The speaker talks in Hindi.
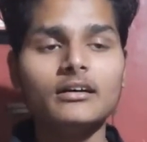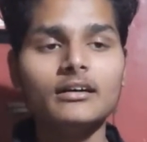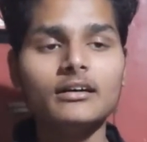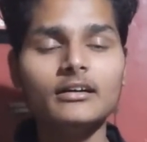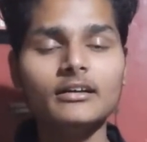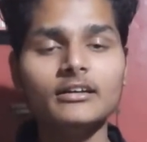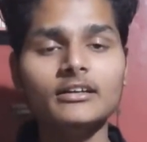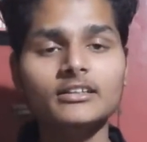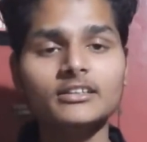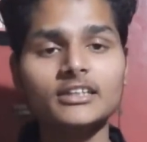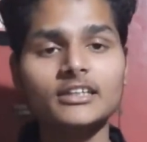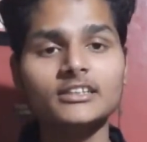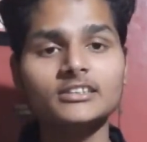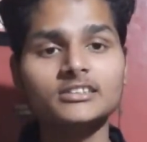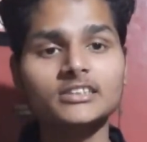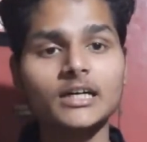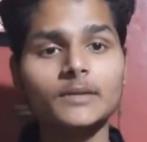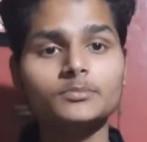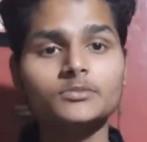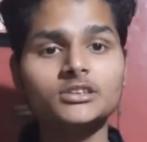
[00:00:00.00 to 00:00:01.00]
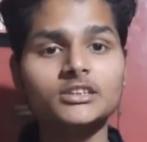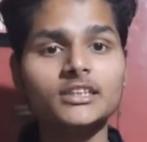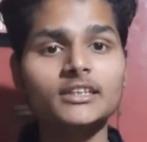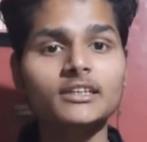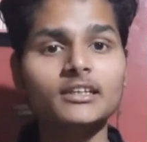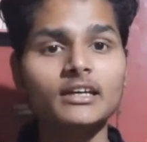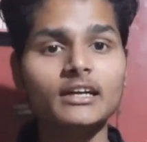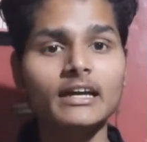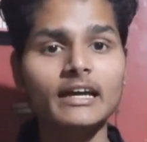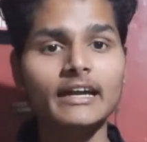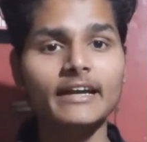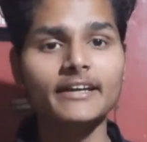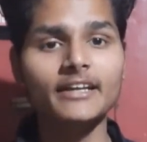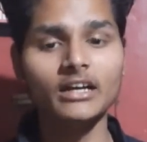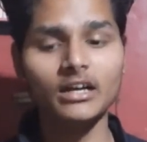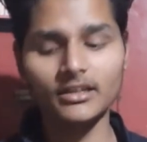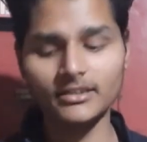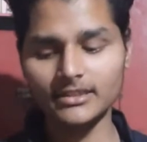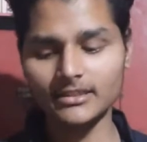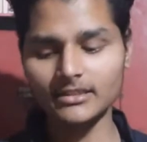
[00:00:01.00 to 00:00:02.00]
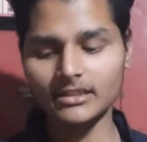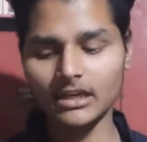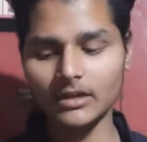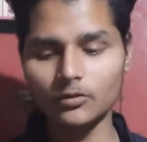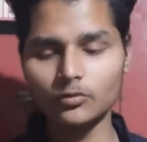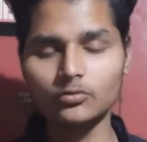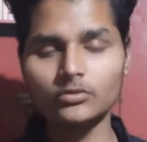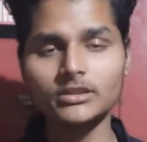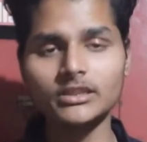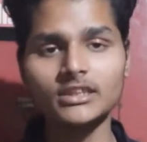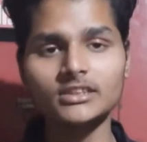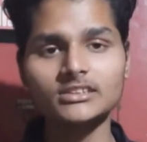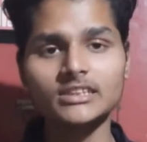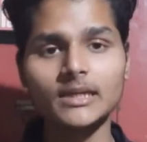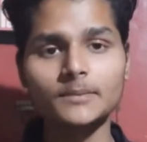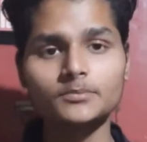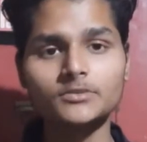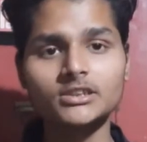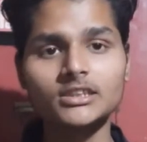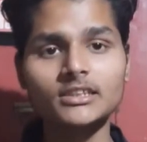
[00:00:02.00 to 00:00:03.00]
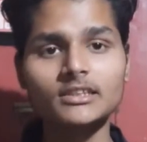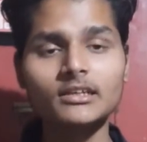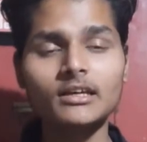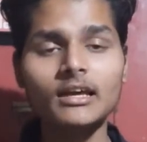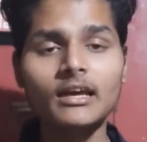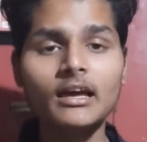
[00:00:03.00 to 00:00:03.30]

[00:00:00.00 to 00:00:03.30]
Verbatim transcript: के हिसाब से एंड यहाँ के कानून के हिसाब से